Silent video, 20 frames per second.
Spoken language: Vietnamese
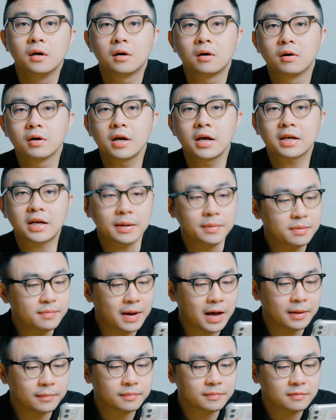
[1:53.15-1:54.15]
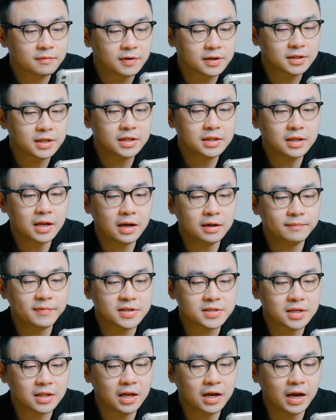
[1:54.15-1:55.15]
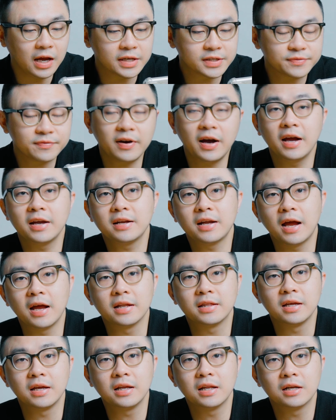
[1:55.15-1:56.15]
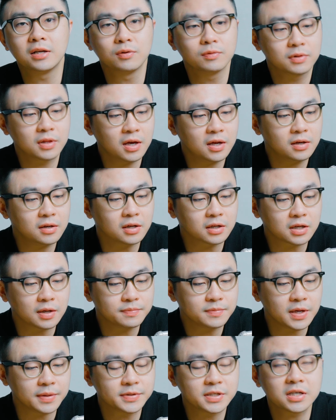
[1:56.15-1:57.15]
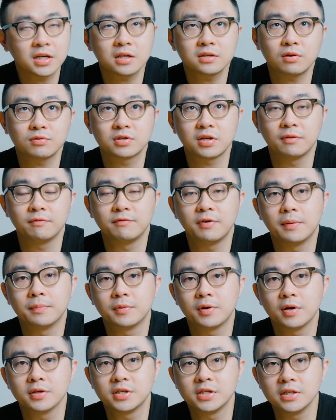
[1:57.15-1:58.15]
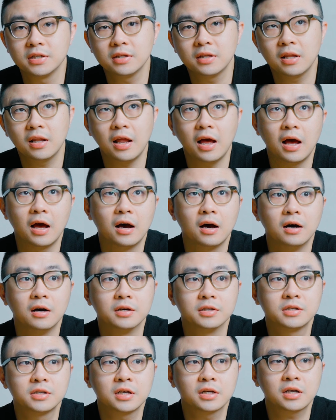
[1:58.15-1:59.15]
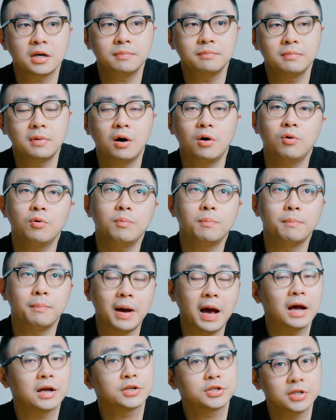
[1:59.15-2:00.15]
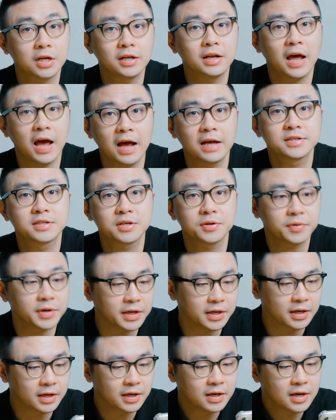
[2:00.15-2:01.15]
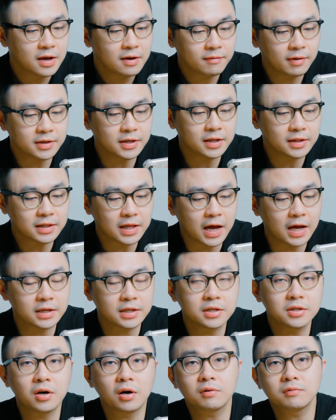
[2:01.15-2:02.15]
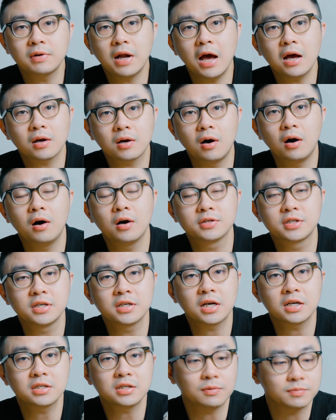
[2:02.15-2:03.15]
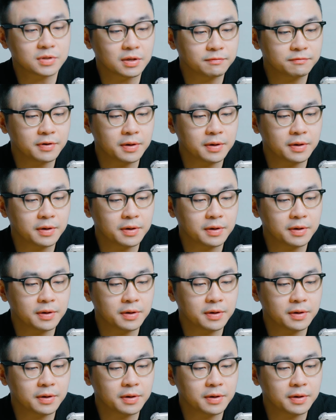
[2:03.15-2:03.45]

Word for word: Ok, cảm ơn bạn. Với tính năng về Jetlag Aspire này thì lần đầu tiên được cập nhật trên các dòng sản phẩm đó chính là ở trên các mẫu Mark Gen 2 series và hiện tại thì nó cũng đã có ở trên các dòng sản